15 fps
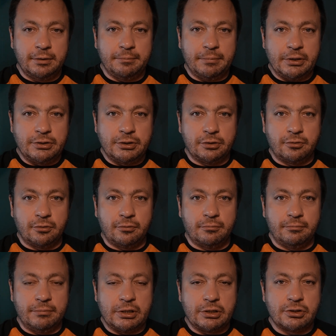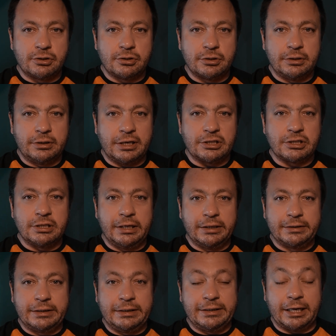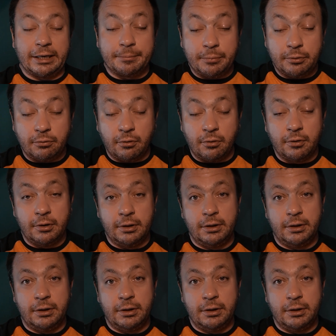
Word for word: będzie to mecz na żyletki, tak było.